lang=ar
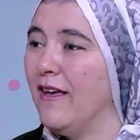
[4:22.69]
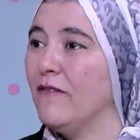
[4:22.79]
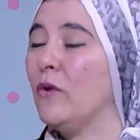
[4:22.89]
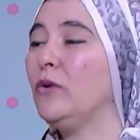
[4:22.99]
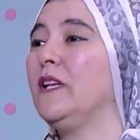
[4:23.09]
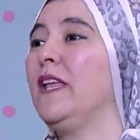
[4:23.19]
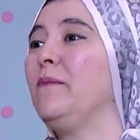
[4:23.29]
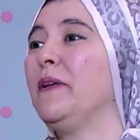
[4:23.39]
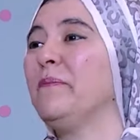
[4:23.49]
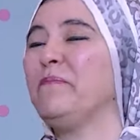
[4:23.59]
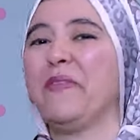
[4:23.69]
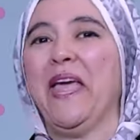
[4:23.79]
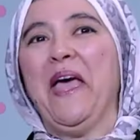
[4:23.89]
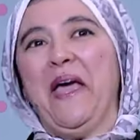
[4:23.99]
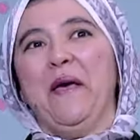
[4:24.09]
زي إيه؟, ايه
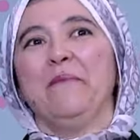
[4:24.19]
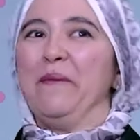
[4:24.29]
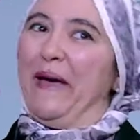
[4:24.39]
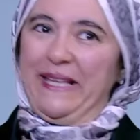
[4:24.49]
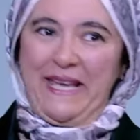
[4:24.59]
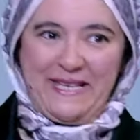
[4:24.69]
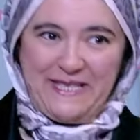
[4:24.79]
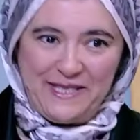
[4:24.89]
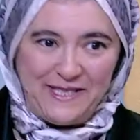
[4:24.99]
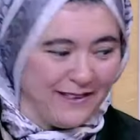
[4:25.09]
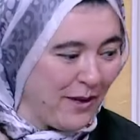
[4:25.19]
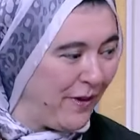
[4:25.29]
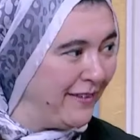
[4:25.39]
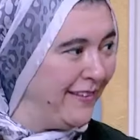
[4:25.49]
بمعنى ايه يا ستي طبعا